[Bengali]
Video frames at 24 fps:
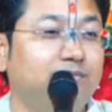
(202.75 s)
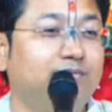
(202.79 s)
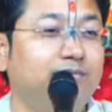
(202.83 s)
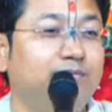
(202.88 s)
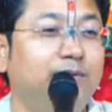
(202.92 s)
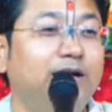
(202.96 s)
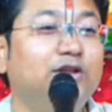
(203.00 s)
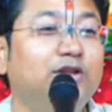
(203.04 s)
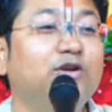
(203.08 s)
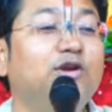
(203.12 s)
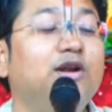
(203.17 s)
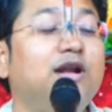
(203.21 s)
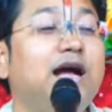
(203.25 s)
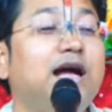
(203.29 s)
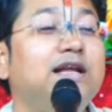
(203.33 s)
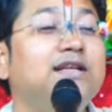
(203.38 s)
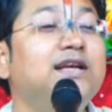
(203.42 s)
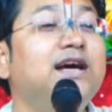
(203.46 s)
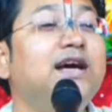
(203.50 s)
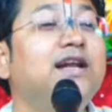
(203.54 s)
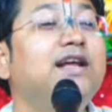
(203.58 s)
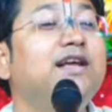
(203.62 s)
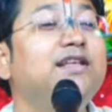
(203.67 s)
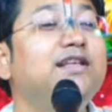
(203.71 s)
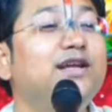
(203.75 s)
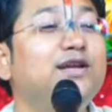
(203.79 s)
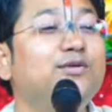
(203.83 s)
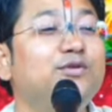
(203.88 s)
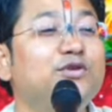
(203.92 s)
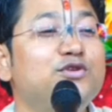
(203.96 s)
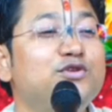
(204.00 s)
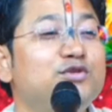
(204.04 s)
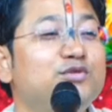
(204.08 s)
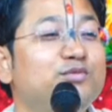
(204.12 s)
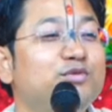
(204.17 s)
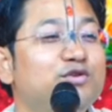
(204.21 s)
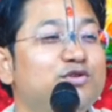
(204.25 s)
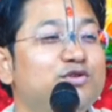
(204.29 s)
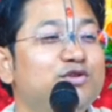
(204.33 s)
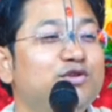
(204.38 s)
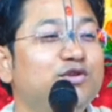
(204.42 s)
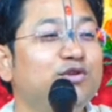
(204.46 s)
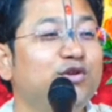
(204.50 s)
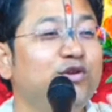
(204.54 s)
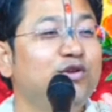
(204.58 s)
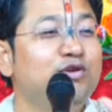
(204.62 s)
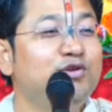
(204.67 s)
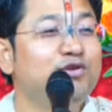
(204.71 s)
পাথর হাজার হাজার বছর
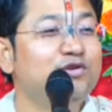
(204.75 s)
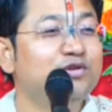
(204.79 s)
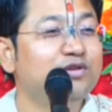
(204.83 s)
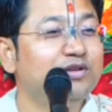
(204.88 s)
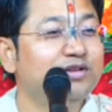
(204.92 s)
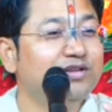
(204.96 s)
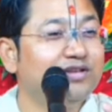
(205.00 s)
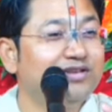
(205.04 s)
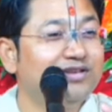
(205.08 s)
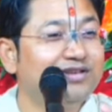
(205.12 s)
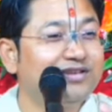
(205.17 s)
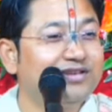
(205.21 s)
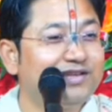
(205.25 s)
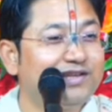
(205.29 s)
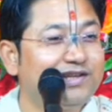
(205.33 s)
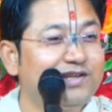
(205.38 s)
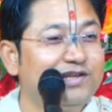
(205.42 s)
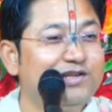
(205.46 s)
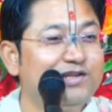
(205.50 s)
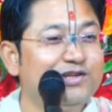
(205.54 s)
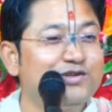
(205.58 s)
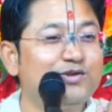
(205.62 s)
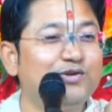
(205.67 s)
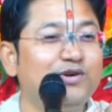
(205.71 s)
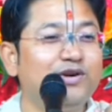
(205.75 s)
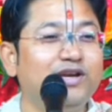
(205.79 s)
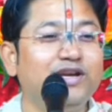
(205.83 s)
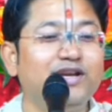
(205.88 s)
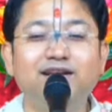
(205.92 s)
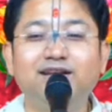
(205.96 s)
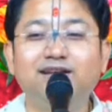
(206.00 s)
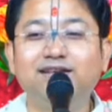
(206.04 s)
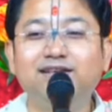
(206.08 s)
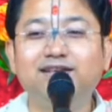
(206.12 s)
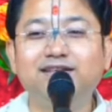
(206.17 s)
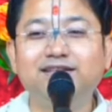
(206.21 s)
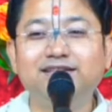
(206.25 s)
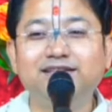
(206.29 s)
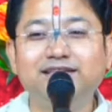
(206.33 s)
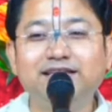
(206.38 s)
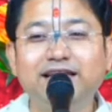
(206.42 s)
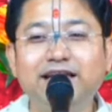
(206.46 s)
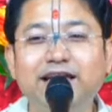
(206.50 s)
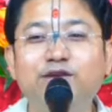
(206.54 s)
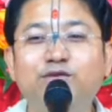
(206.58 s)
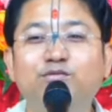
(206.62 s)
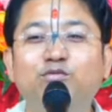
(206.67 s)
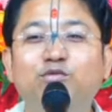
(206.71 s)
পর্যন্ত কিছু হয় না
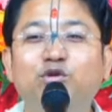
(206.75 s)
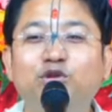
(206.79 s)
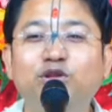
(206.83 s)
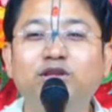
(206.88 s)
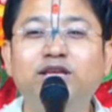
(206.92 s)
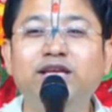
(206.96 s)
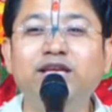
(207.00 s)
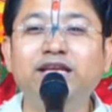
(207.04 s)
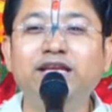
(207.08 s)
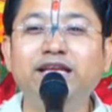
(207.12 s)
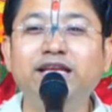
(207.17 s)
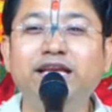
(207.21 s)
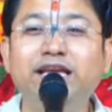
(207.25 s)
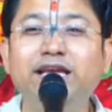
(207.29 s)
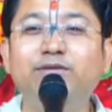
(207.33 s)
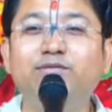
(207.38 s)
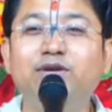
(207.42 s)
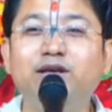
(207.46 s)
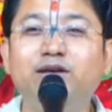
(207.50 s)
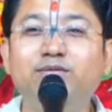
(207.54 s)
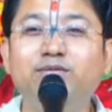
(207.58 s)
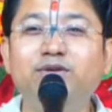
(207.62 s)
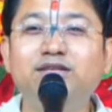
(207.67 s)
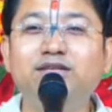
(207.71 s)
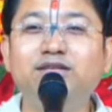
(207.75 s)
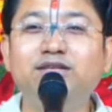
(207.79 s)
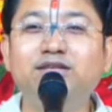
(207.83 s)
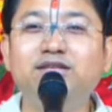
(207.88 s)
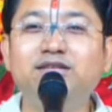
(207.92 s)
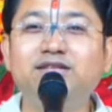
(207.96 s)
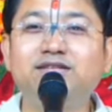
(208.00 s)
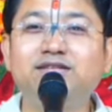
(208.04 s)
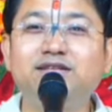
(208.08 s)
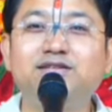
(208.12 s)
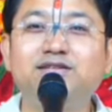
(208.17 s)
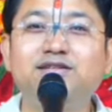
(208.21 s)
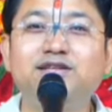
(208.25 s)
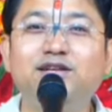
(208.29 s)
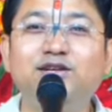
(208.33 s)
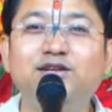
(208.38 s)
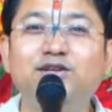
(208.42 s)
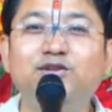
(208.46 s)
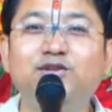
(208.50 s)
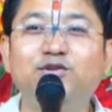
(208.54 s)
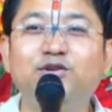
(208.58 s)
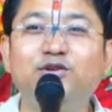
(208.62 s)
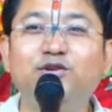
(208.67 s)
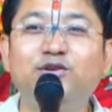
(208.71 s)
এই মন্দির এইভাবেই স্ট্রাকচার
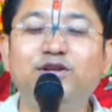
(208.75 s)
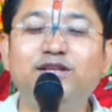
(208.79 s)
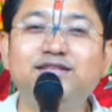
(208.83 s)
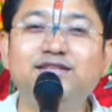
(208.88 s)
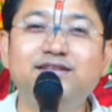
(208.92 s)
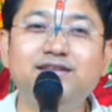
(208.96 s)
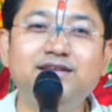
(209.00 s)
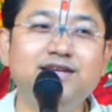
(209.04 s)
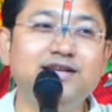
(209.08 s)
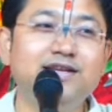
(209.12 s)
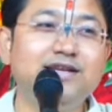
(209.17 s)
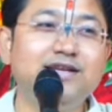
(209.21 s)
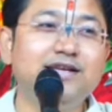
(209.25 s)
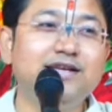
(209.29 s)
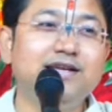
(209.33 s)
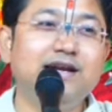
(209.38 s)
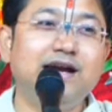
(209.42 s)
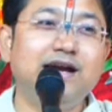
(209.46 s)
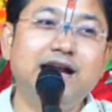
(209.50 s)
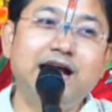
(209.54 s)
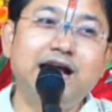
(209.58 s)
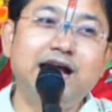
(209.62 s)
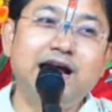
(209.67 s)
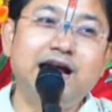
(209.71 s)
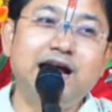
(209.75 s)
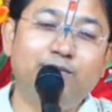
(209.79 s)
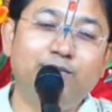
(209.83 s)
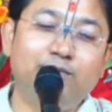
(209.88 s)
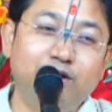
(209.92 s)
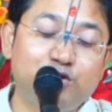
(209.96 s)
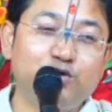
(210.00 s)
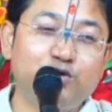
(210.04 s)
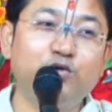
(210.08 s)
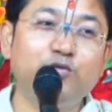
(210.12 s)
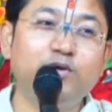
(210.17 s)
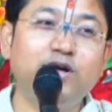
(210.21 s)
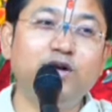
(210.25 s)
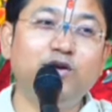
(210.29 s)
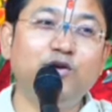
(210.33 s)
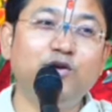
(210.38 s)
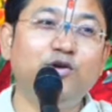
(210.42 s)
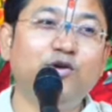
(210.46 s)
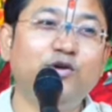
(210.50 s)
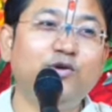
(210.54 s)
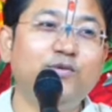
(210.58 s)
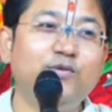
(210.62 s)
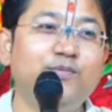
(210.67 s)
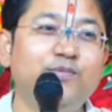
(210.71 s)
তৈরি হয়েছে আর আমার সৌভাগ্য
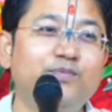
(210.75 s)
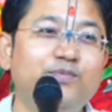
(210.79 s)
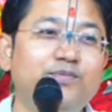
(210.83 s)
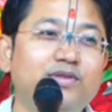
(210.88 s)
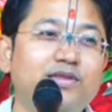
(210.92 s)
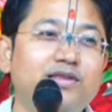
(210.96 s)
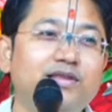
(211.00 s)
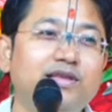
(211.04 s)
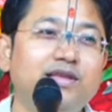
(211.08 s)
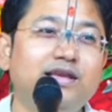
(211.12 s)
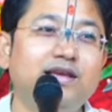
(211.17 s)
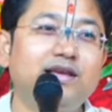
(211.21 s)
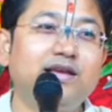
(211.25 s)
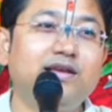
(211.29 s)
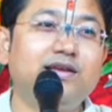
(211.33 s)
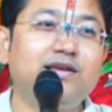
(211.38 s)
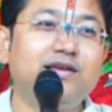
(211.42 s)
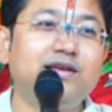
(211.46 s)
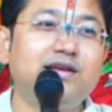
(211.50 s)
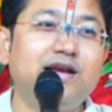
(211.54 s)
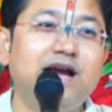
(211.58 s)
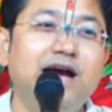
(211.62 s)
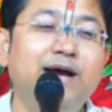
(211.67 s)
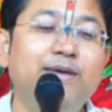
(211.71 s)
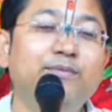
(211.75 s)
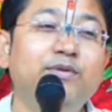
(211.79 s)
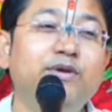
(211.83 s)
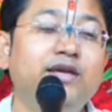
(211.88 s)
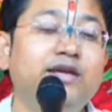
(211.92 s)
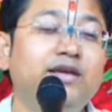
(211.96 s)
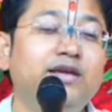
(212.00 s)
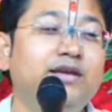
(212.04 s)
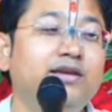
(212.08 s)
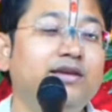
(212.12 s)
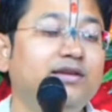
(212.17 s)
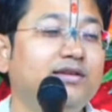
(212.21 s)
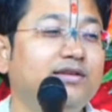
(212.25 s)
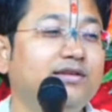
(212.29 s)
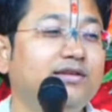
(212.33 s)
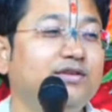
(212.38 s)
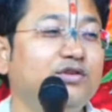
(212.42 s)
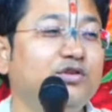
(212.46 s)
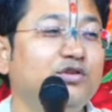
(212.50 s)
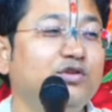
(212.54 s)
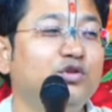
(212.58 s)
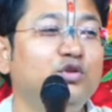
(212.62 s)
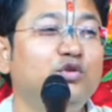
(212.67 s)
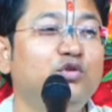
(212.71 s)
আমি
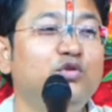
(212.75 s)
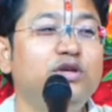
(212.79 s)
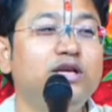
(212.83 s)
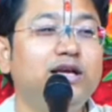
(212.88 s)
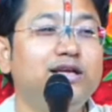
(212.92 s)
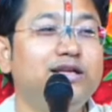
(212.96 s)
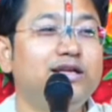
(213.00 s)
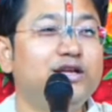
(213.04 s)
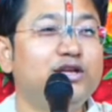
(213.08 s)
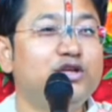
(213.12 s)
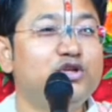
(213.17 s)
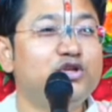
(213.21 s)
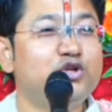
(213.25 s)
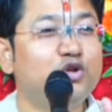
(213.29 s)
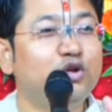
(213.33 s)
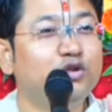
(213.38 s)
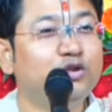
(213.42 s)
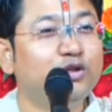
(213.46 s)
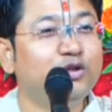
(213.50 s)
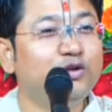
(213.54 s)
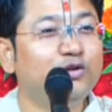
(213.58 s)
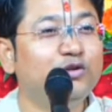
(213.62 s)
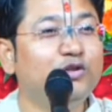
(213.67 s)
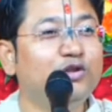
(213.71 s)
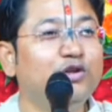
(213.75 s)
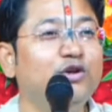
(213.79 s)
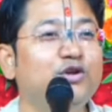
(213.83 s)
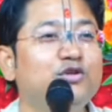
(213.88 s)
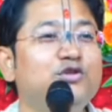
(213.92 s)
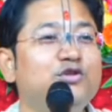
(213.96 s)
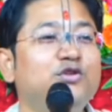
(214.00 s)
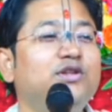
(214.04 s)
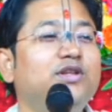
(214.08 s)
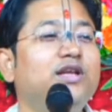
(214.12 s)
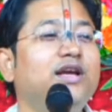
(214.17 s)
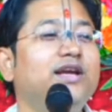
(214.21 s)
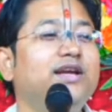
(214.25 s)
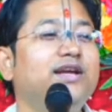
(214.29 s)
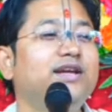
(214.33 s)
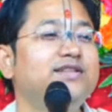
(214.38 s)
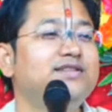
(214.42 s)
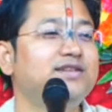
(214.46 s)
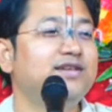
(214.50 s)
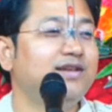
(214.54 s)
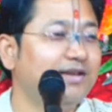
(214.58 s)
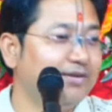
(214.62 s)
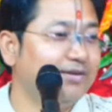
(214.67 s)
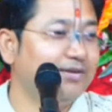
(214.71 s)
দুই হাজার সতেরোতে অযোধ্যায়
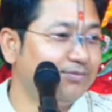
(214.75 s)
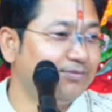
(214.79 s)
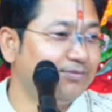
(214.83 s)
গেছিলাম